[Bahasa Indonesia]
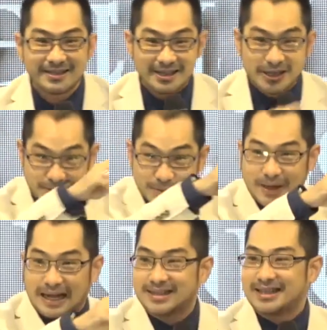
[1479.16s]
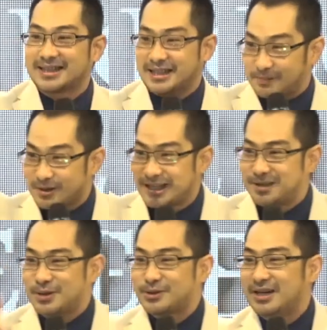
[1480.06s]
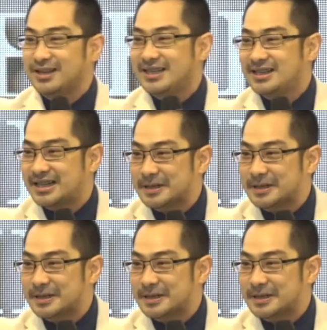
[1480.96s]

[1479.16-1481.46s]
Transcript: Itu Tuhan kita, tepuk tangan buat Tuhan kita.